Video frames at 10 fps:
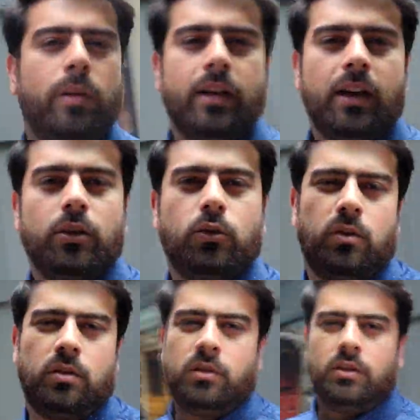मैं दिखाता हूँ
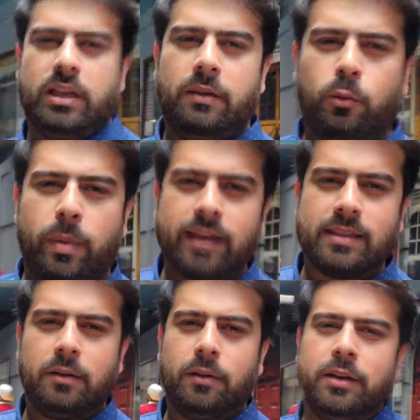ये वो बैक
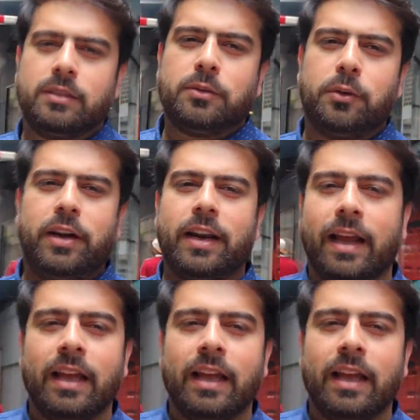साइड वाली स्ट्रीट है